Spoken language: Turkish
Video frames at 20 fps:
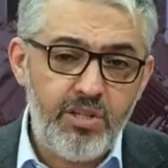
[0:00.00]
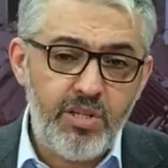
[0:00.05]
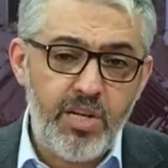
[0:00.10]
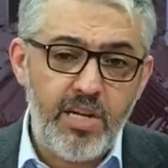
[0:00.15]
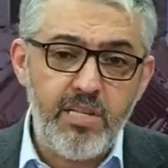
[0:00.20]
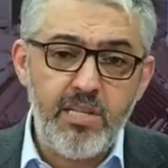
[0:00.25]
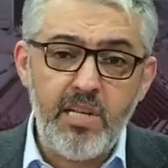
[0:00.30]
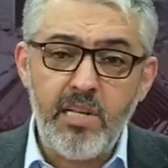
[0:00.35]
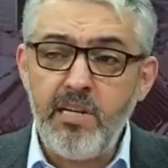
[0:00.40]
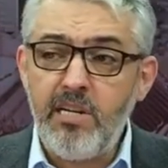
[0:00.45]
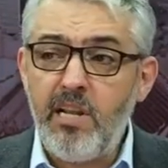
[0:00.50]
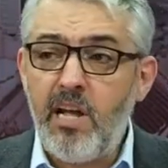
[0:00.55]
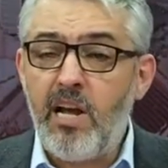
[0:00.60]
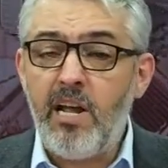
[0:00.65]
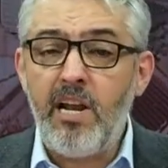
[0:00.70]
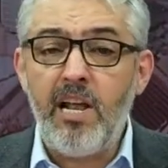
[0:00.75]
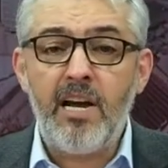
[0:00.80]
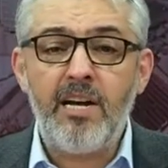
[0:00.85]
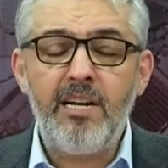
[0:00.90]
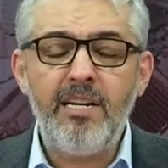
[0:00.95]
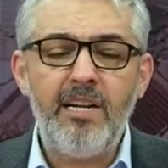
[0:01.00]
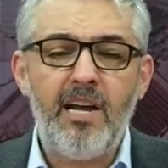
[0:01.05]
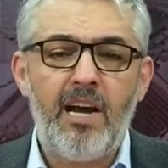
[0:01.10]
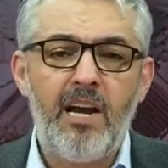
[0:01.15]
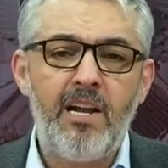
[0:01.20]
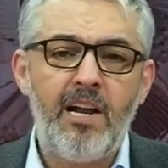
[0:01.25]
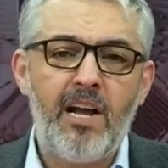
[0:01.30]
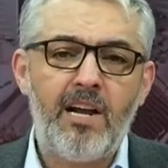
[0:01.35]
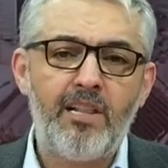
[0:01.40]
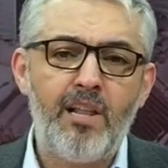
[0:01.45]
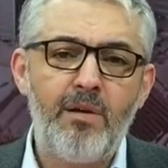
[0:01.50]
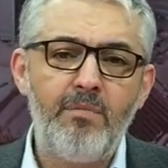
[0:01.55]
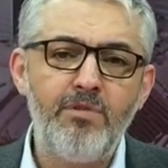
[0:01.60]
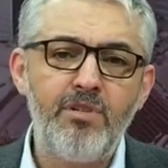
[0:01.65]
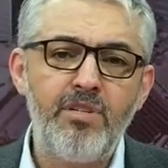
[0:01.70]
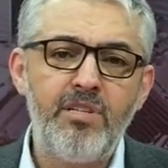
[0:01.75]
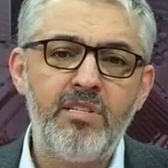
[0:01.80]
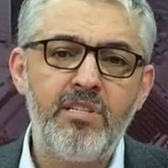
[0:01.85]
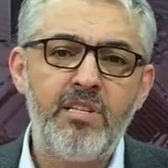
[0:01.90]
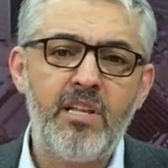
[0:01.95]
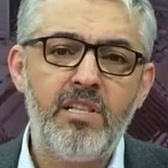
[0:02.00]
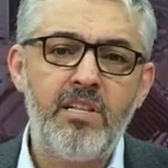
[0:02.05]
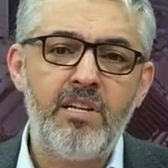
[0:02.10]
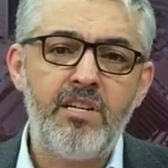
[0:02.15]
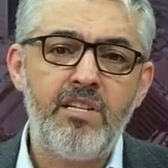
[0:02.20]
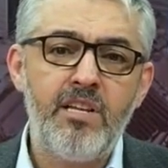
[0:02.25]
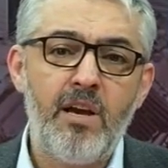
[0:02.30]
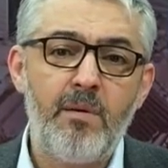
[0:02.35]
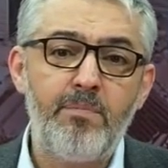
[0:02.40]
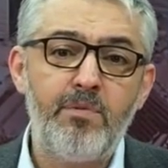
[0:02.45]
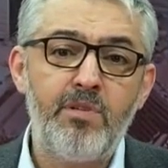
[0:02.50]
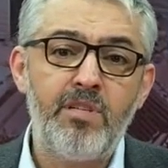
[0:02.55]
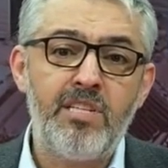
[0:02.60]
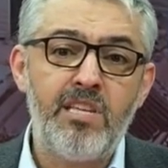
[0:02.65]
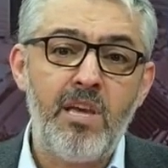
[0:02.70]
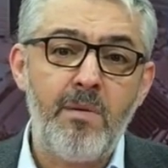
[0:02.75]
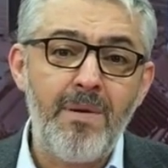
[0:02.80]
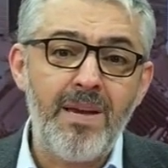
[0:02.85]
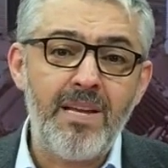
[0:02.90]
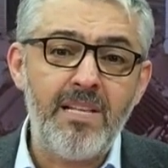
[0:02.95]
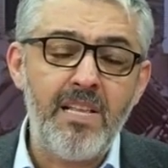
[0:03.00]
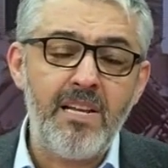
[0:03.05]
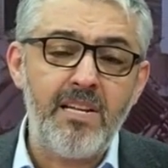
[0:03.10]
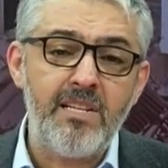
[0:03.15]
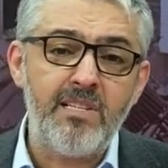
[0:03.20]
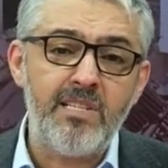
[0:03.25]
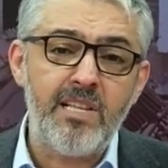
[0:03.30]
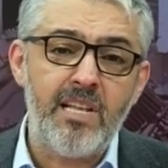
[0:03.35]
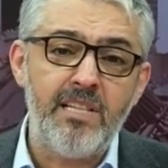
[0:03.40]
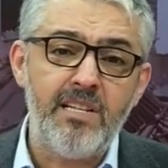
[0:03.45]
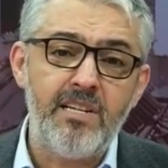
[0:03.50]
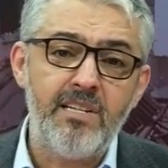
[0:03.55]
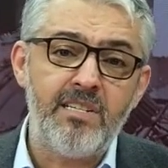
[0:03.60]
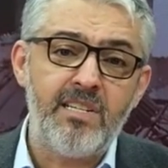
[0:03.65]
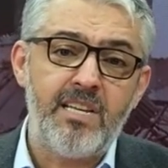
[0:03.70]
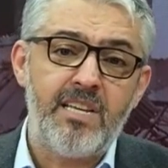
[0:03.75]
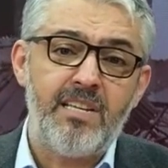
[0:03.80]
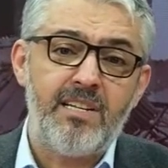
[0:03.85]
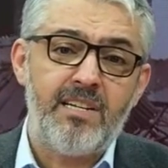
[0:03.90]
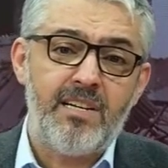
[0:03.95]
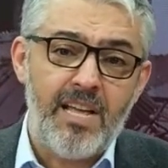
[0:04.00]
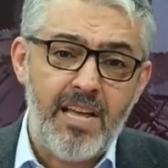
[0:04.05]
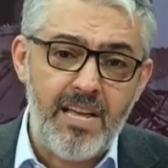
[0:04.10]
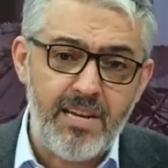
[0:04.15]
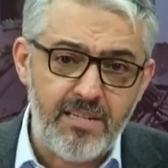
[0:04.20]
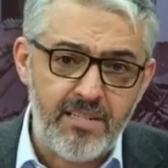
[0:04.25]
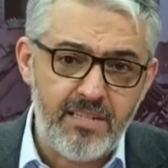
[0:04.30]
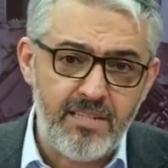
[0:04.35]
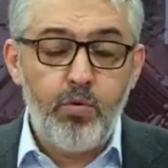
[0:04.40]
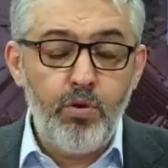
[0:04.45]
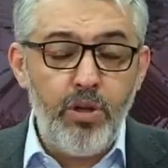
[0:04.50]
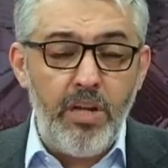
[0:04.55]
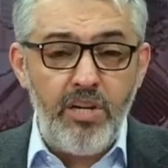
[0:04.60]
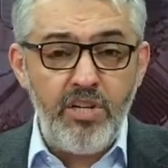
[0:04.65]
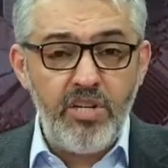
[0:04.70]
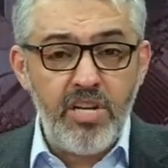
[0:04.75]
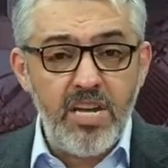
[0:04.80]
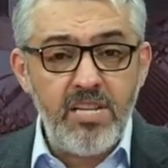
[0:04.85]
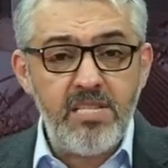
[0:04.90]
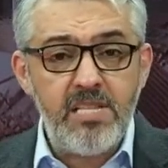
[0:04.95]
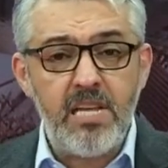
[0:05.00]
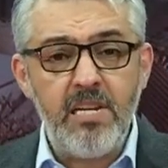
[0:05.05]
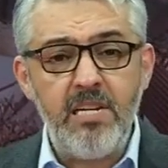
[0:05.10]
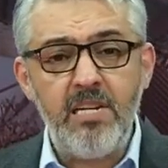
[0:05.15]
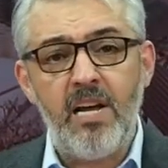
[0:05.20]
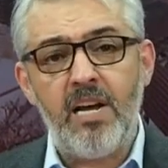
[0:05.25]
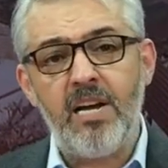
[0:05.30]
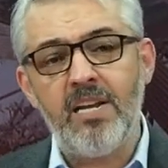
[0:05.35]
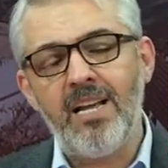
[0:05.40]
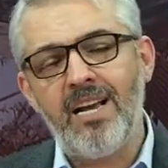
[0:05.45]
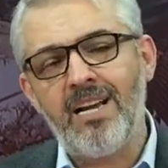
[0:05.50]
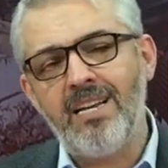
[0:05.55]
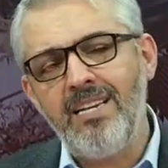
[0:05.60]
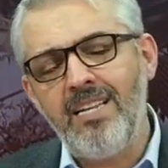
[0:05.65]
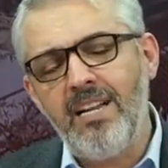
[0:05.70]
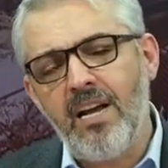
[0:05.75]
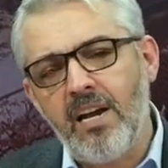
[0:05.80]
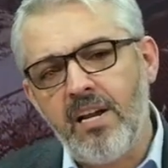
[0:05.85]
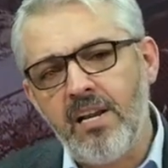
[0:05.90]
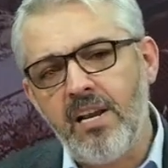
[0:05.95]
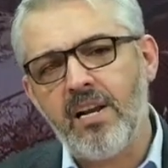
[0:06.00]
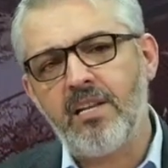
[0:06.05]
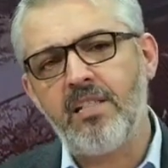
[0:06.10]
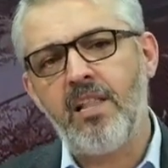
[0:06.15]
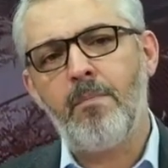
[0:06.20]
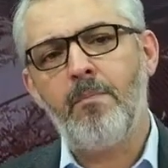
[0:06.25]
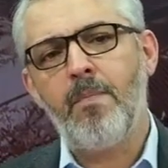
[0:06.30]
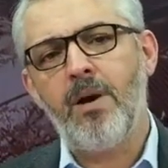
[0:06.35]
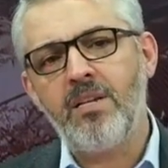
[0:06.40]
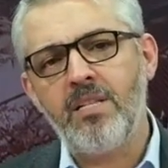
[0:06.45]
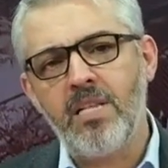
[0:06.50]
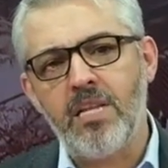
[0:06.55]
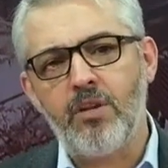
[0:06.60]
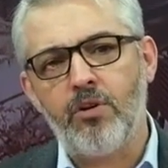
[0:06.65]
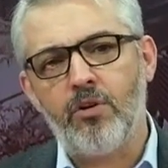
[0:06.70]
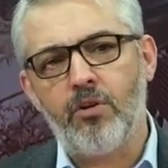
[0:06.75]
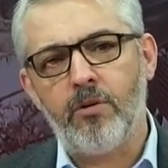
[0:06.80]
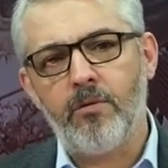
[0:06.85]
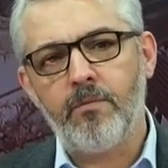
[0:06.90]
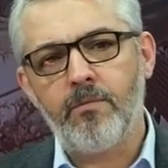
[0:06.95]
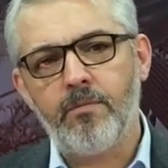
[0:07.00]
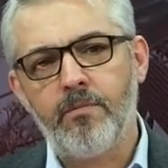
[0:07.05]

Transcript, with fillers: Şeytanın ahlakıyla ahlaklanmış insanların yaptığı yemekler insanları zehirler. Buna şeytanın ahlakıyla ahlaklanmak deniyor.